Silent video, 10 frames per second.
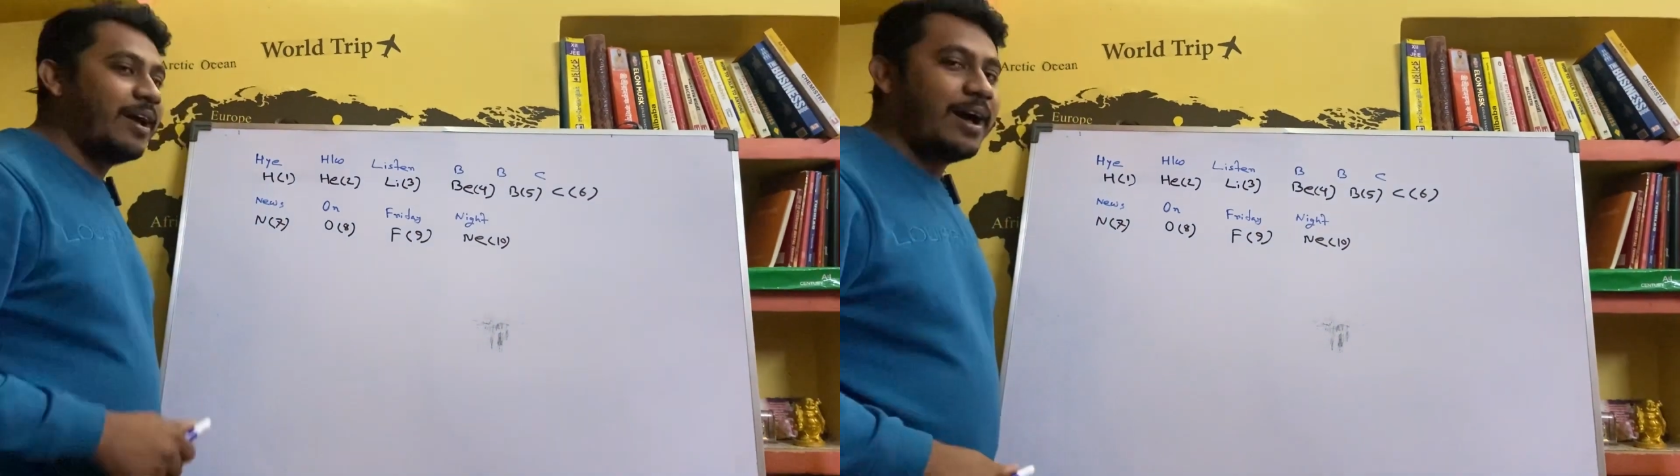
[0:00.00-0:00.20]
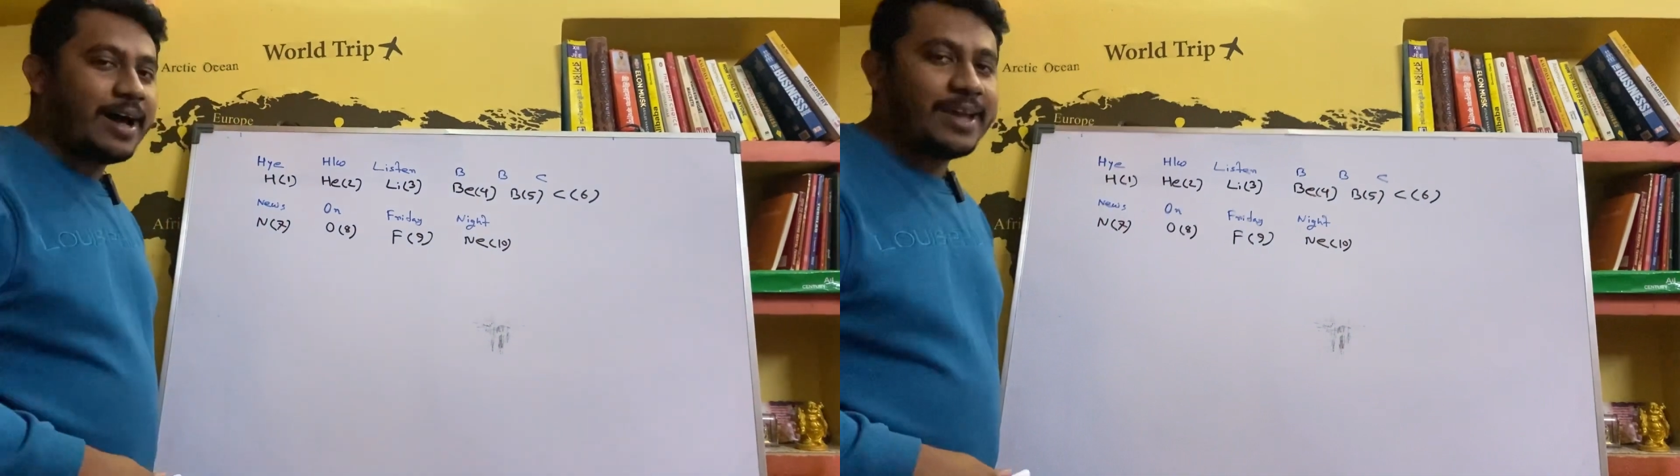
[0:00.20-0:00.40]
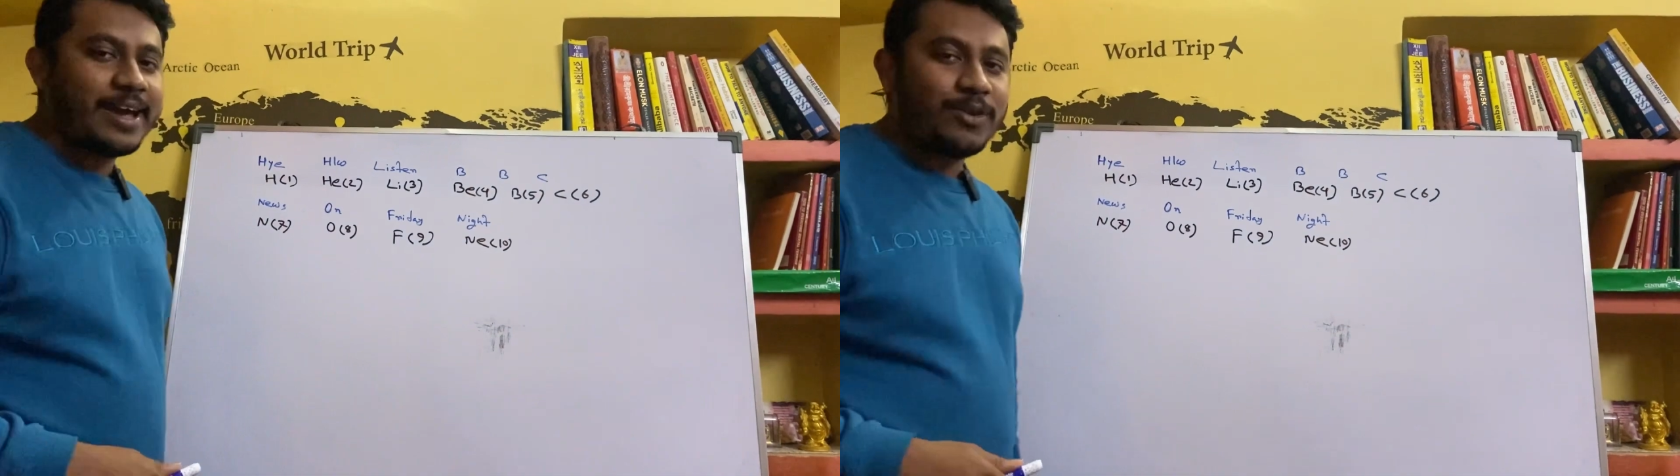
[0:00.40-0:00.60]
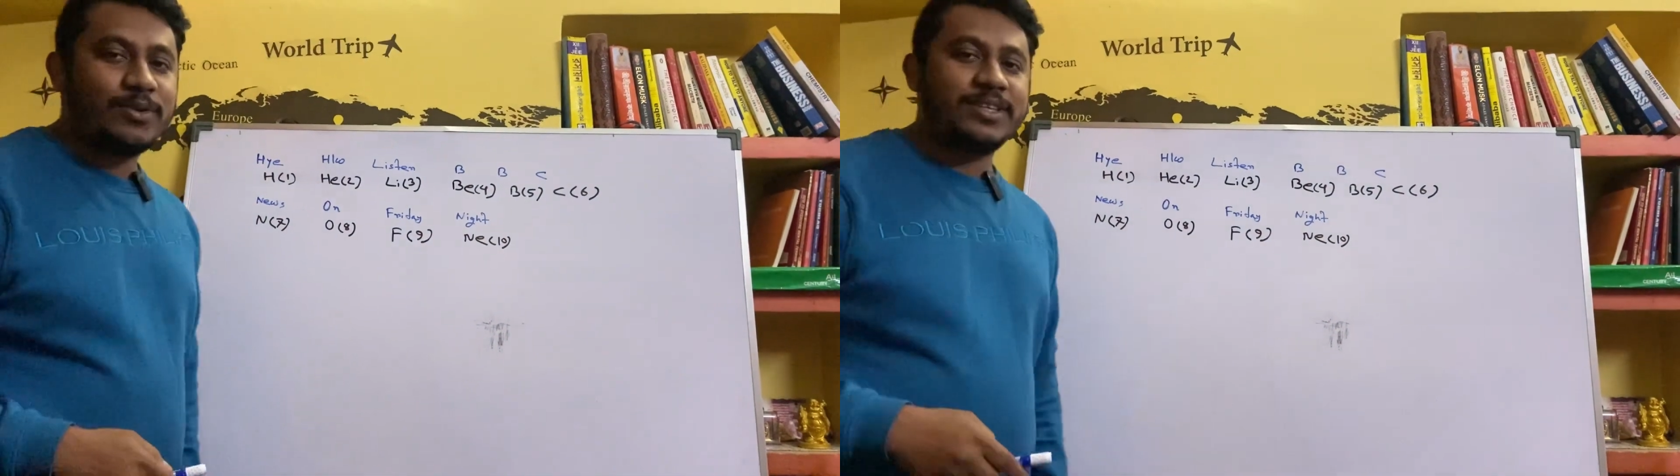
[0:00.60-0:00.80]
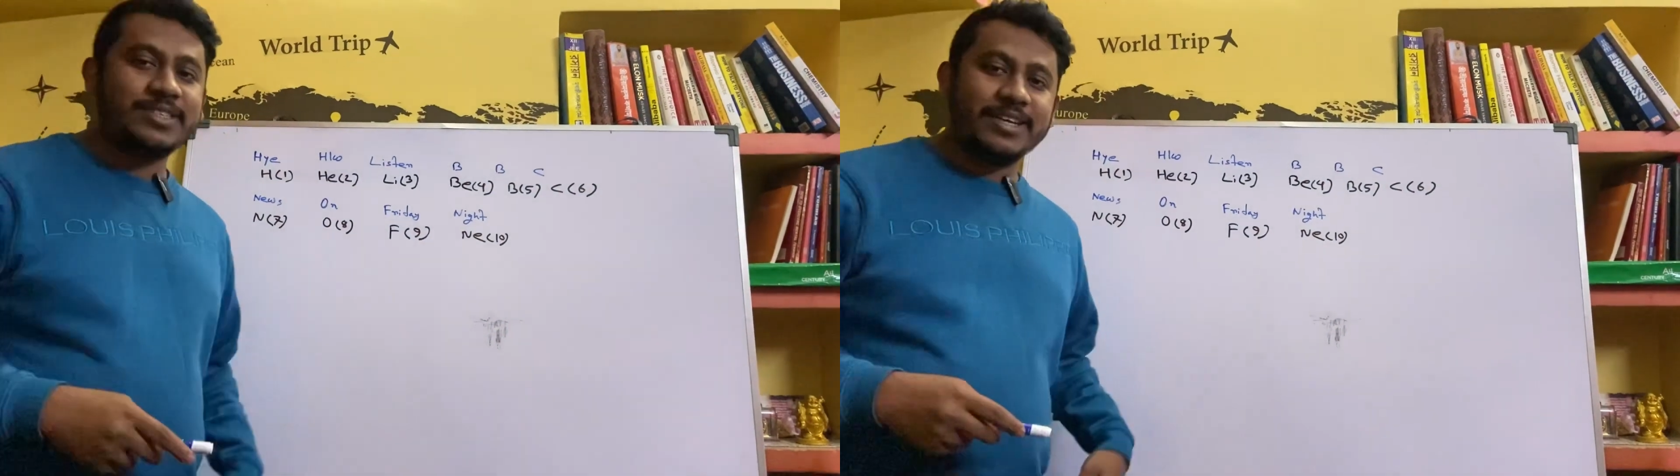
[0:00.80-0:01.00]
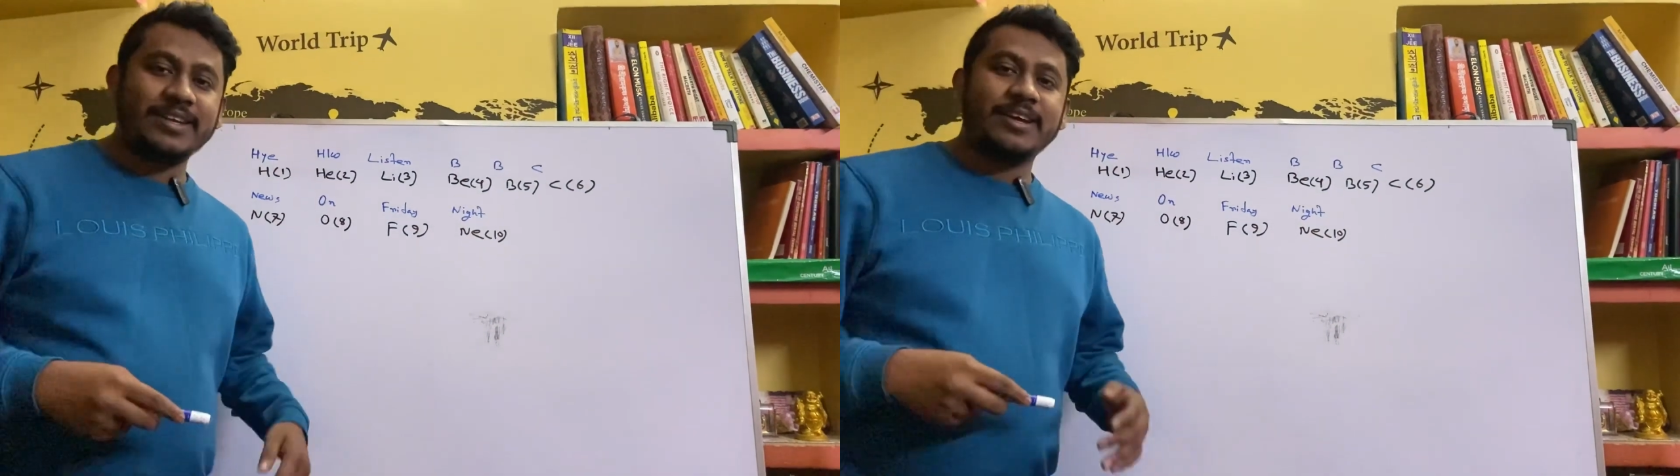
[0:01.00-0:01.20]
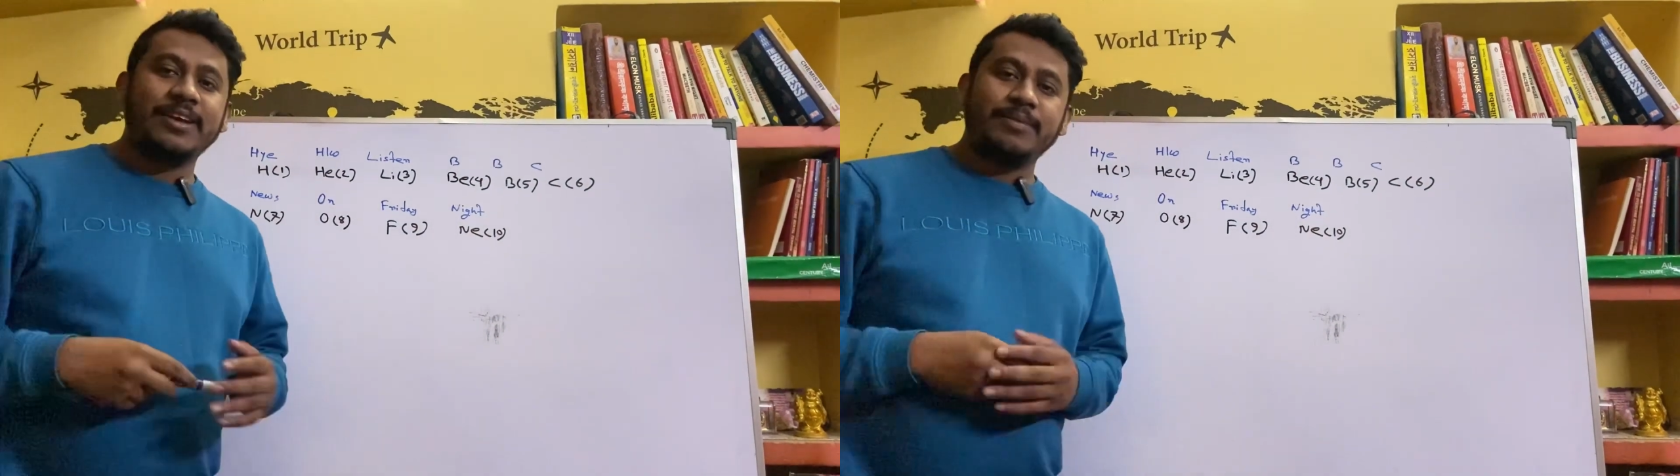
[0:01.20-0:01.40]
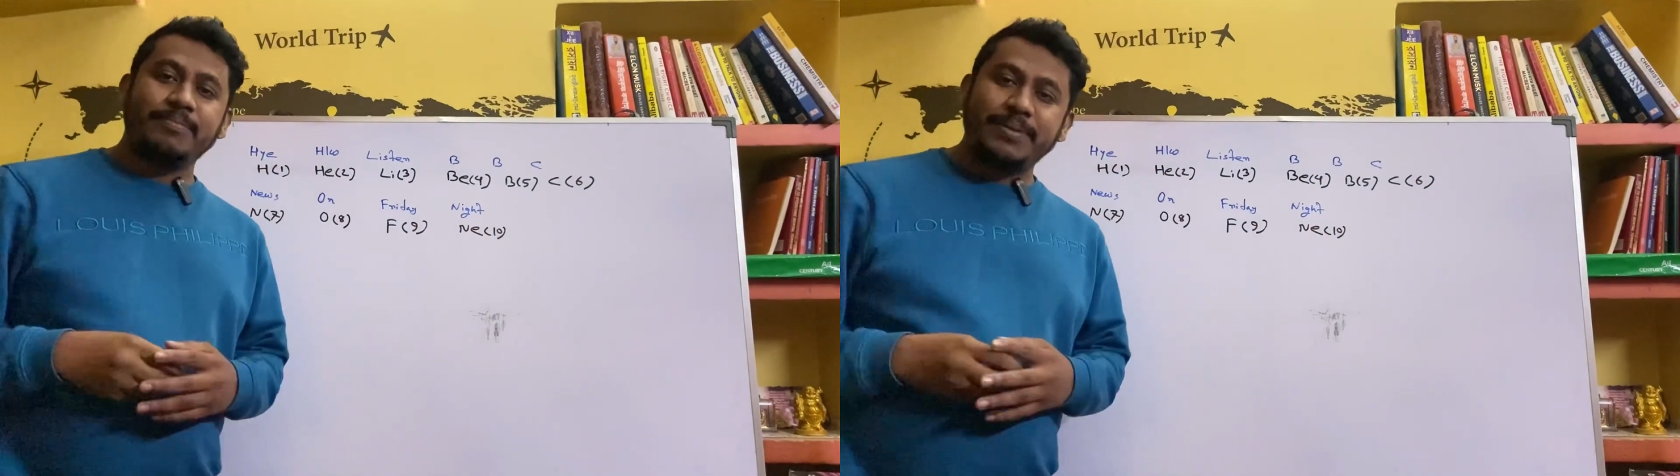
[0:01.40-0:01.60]
হাই হ্যালো লিসেন
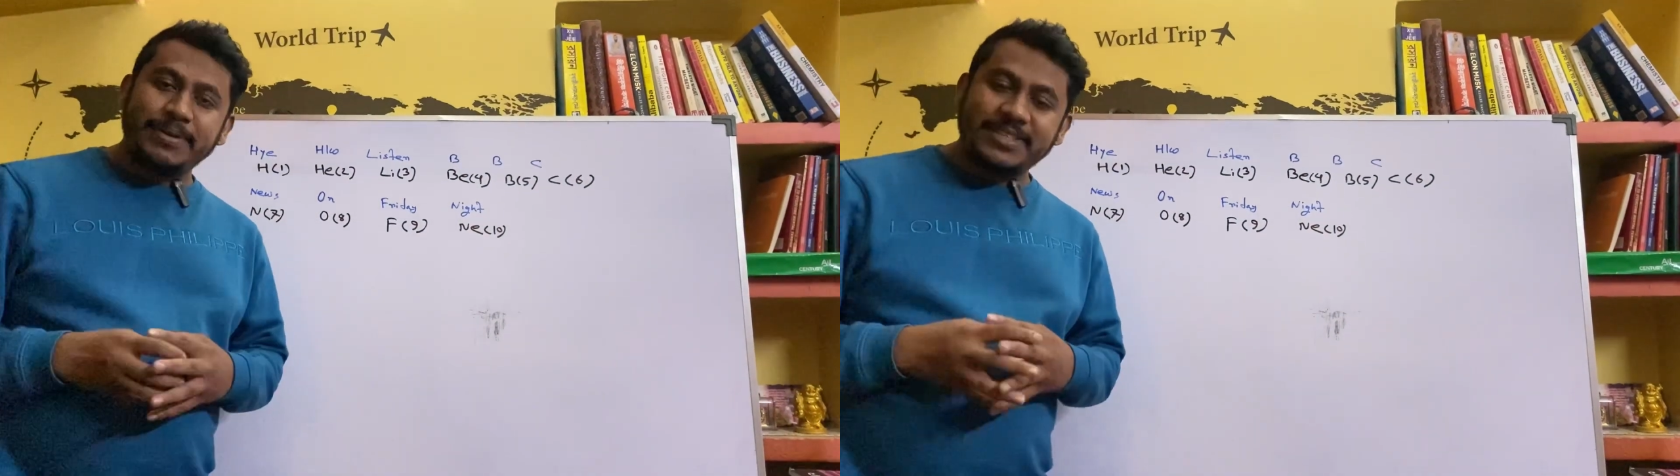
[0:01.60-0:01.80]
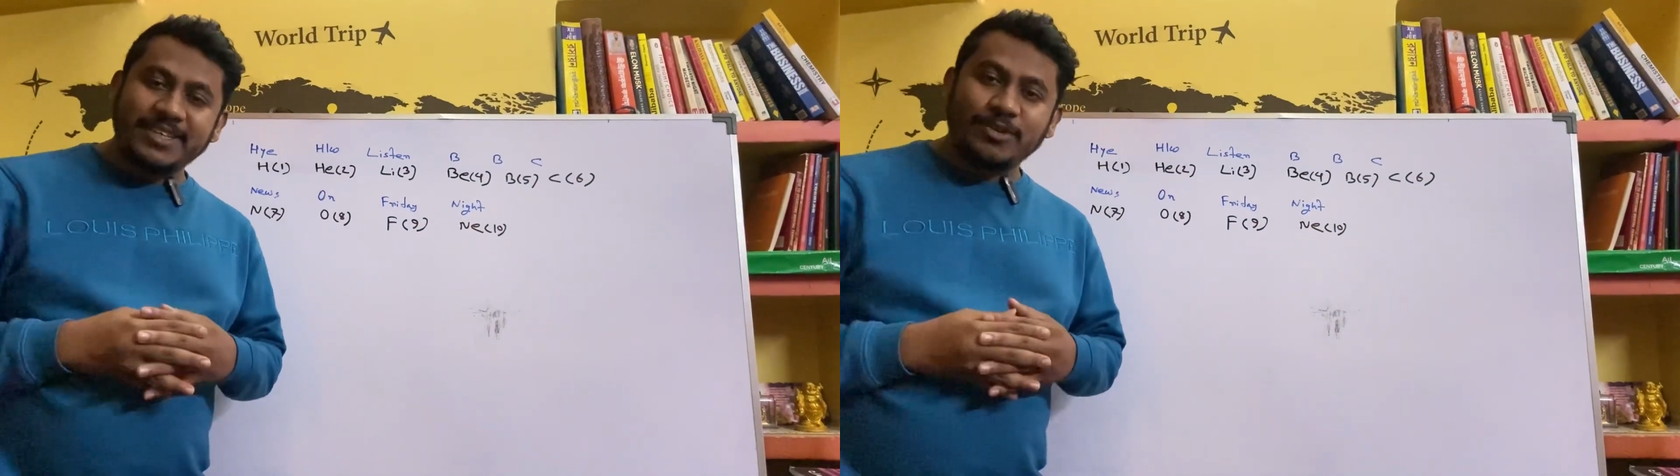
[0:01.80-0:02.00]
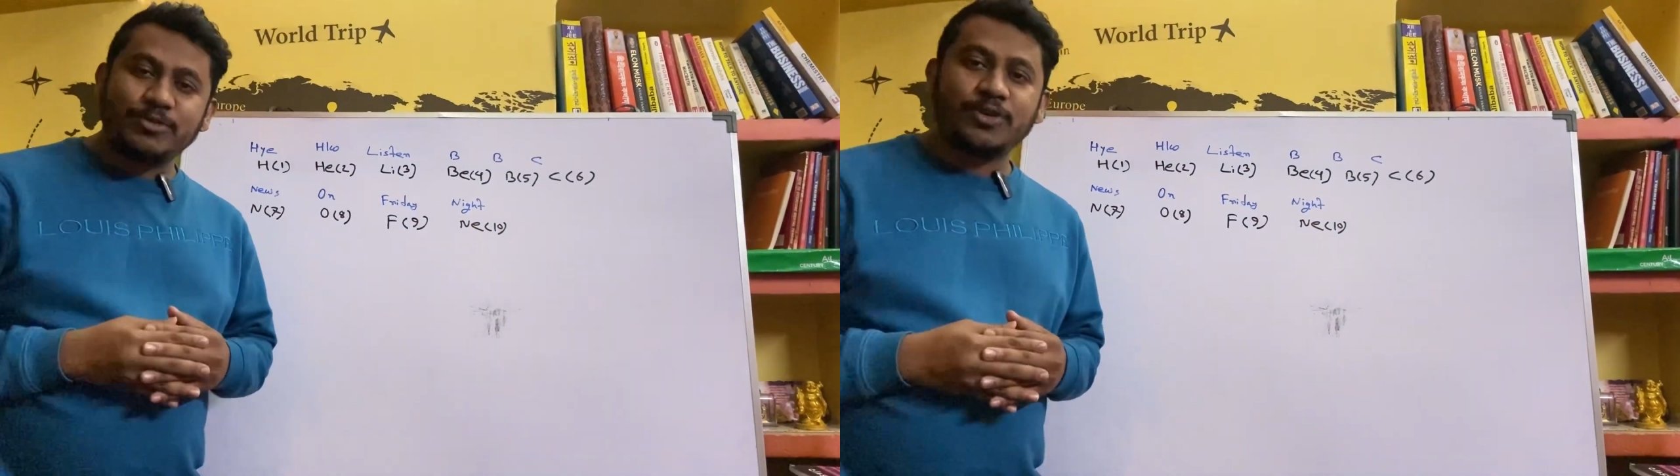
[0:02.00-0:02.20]
বিবিসি নিউজ